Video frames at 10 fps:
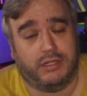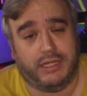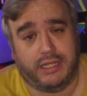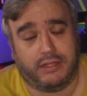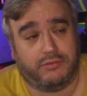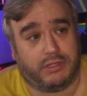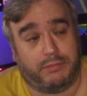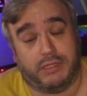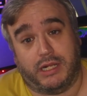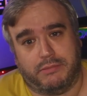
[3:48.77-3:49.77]
legen,
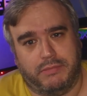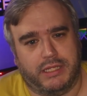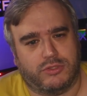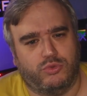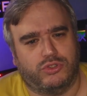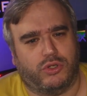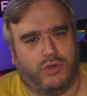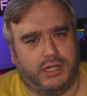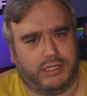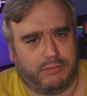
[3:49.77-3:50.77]
damit halt mehr
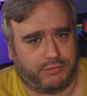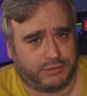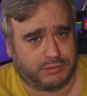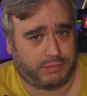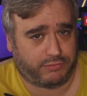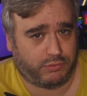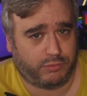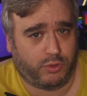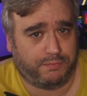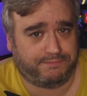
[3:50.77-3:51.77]
Zuschauer halt eben auf diese Plattform
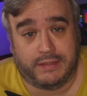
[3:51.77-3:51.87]
kommen.